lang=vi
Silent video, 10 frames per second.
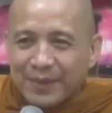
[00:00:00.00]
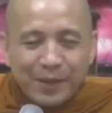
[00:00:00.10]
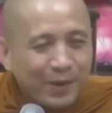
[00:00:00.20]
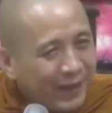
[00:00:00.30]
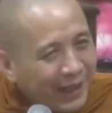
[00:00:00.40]

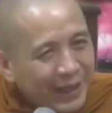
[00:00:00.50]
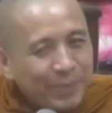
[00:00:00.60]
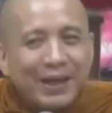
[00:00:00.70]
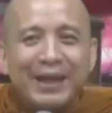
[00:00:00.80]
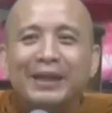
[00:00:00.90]
chỉ có cái
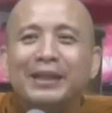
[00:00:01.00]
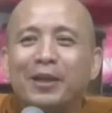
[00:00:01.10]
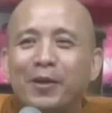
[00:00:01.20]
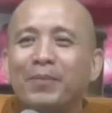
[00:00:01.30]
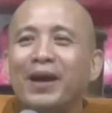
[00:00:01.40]
nghiệp thiện thì
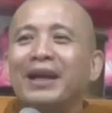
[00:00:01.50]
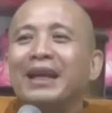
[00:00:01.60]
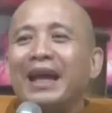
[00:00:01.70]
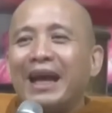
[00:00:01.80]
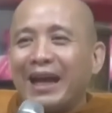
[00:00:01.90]
nó mới
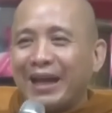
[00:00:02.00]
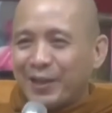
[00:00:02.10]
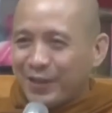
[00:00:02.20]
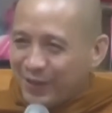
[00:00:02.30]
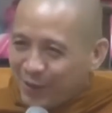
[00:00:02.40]
là
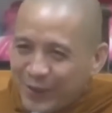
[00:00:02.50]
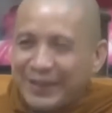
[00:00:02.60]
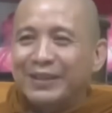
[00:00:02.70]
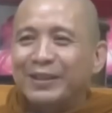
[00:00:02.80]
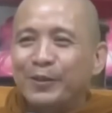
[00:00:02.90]

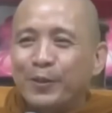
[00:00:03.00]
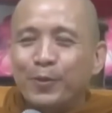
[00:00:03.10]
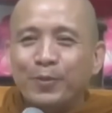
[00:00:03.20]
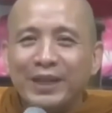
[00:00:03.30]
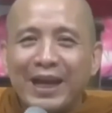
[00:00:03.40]
duyên cho
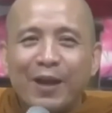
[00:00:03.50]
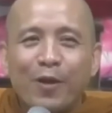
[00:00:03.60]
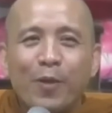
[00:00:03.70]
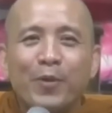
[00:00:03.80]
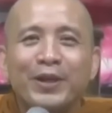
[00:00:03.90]
chúng ta
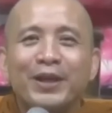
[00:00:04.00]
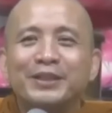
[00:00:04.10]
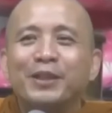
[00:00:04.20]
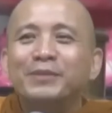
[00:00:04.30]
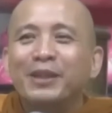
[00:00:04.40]
có một cái
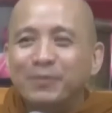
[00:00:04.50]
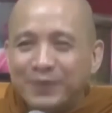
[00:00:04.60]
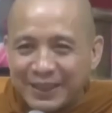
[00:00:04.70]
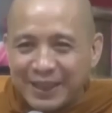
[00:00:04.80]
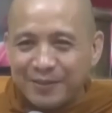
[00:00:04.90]
đời sống không
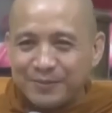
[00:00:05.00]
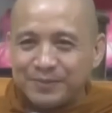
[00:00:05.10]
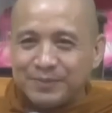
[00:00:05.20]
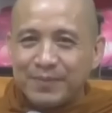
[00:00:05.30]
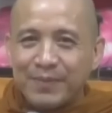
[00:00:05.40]
phiền não
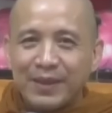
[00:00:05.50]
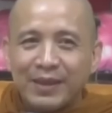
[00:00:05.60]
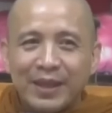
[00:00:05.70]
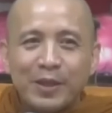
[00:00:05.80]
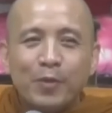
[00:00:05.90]

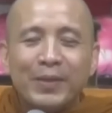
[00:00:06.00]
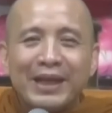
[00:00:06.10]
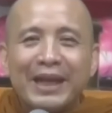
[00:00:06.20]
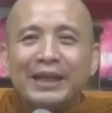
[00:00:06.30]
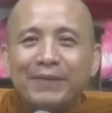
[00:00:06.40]
ví dụ
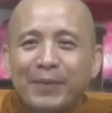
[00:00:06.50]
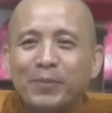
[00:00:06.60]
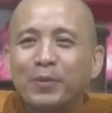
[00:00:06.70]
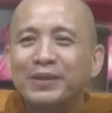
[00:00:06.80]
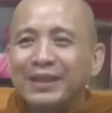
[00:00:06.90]
mình hành cái
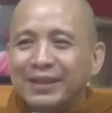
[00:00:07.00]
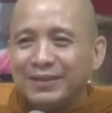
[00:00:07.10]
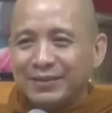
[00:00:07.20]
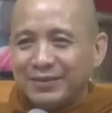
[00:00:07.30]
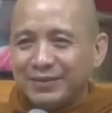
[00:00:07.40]
pháp bố
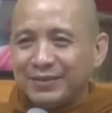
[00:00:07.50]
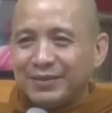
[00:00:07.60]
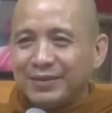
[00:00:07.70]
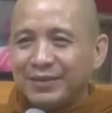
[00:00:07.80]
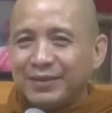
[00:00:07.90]
thí
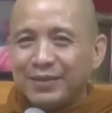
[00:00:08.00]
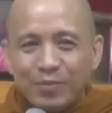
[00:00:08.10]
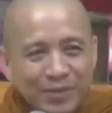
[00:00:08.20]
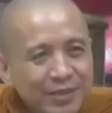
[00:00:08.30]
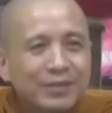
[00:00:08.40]

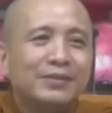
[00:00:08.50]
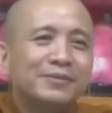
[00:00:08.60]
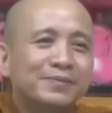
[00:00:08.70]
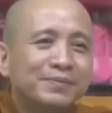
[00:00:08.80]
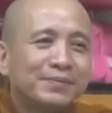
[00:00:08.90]
cúng dường
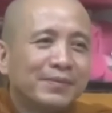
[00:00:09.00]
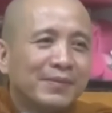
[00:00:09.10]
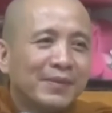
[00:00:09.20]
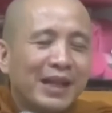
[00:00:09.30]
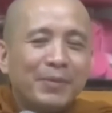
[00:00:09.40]

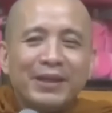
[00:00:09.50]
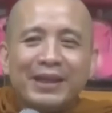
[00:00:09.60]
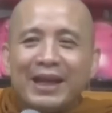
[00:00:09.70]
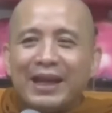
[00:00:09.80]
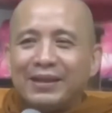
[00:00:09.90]
là mình
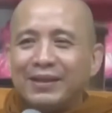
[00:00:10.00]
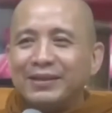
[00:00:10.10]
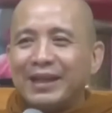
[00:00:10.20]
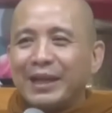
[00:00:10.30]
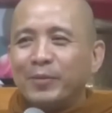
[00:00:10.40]
đang
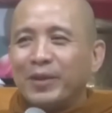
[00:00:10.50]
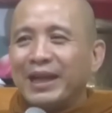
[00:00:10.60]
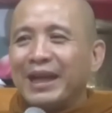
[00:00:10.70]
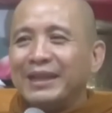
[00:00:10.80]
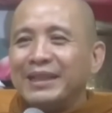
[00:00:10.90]
thực hành một
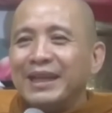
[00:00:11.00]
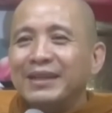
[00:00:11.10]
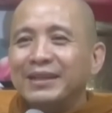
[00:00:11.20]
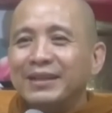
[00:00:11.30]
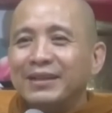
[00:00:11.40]
cái hạnh
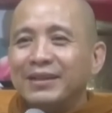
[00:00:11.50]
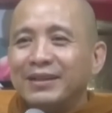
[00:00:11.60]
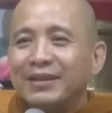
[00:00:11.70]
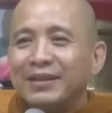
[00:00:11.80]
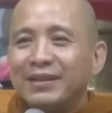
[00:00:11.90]
gì
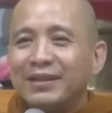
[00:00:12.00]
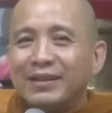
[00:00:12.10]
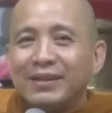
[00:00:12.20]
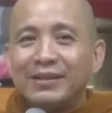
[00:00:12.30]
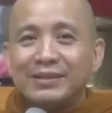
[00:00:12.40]

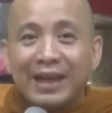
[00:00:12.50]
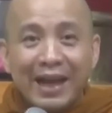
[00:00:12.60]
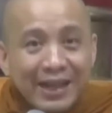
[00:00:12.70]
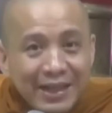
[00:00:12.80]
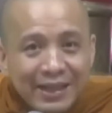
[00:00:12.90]

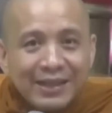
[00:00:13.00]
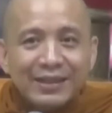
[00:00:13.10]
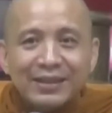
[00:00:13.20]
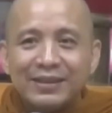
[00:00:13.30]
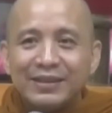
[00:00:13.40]
xả
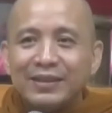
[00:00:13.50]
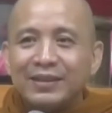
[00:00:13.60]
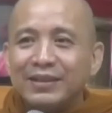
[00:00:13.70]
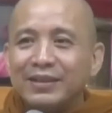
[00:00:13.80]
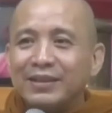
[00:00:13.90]
ly
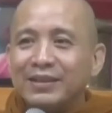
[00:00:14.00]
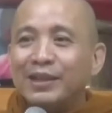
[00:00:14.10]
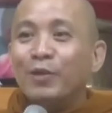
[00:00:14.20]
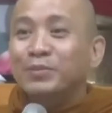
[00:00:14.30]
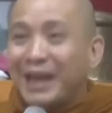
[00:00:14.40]

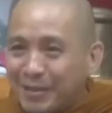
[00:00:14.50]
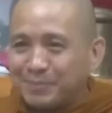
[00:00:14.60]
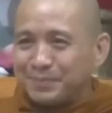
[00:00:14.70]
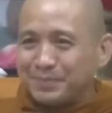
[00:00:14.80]
không tham